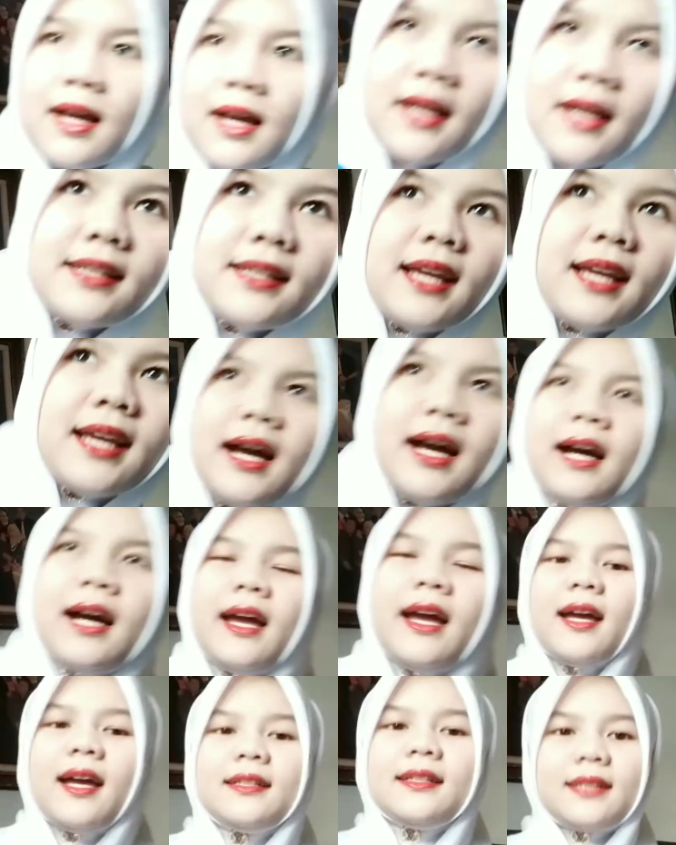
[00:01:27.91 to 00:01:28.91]
dia
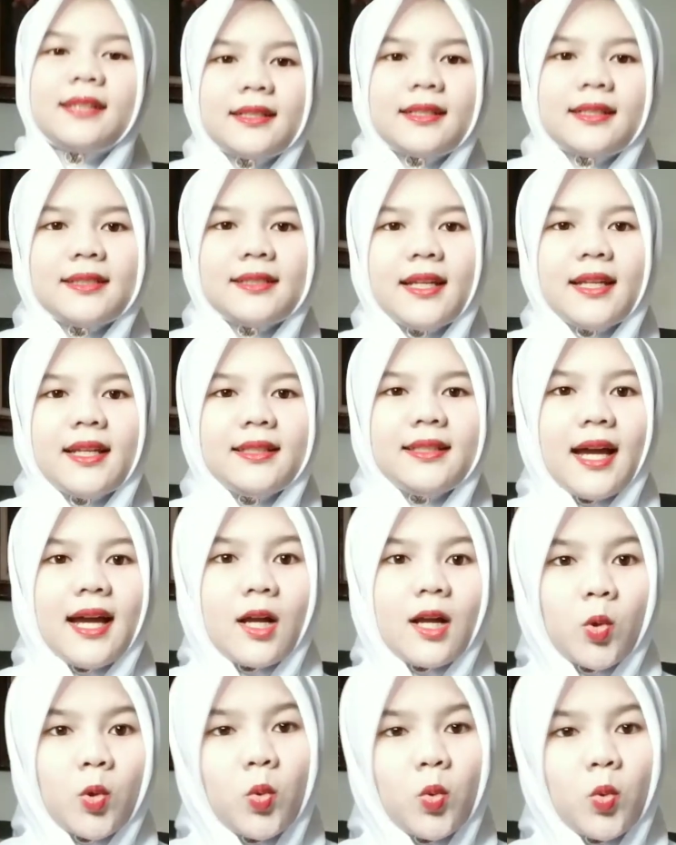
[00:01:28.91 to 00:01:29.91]
kayak terjadinya
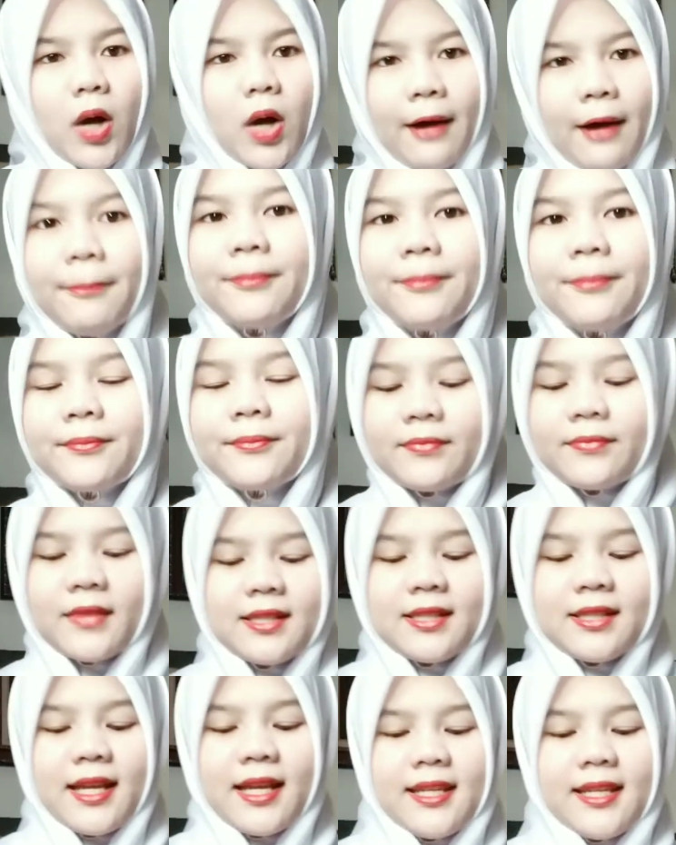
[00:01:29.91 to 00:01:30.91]
ruam
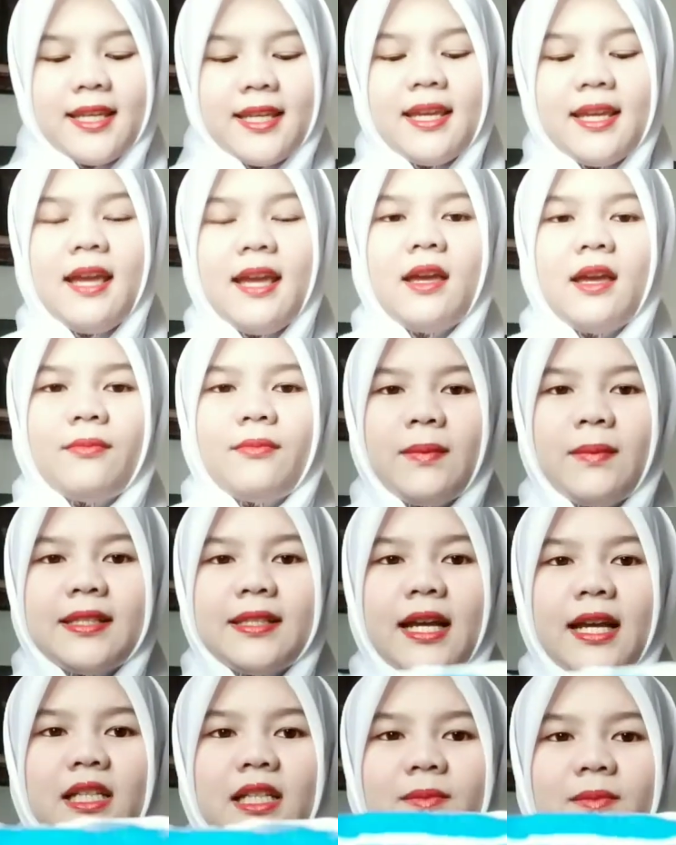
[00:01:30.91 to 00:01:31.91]
jadi lebih
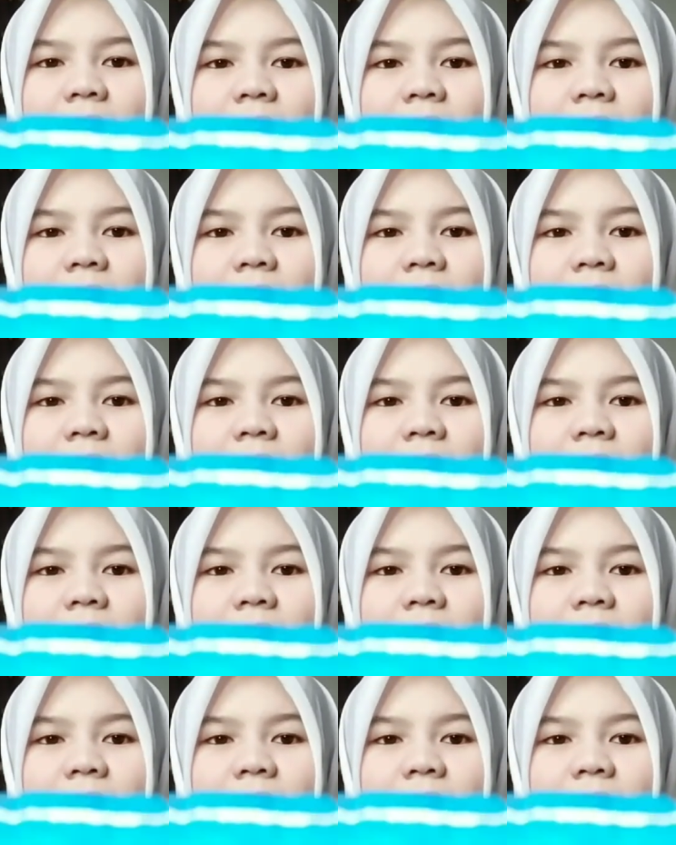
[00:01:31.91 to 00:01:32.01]
jasmin